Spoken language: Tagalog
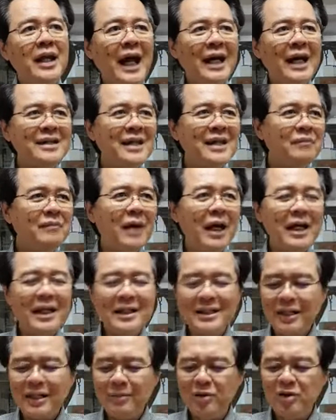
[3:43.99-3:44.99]
lahat ng
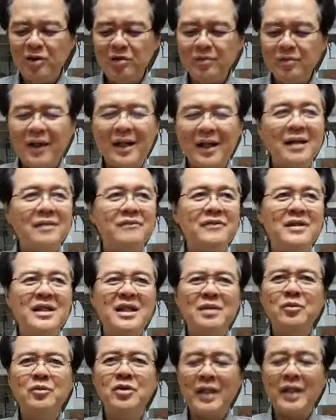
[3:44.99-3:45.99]
makita mo, parang
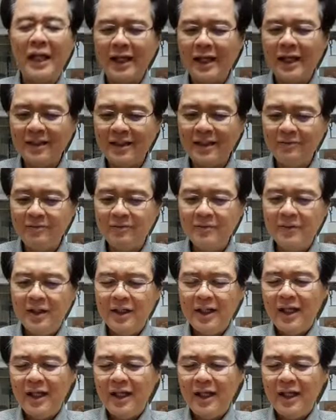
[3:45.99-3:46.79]
feeling mo negative.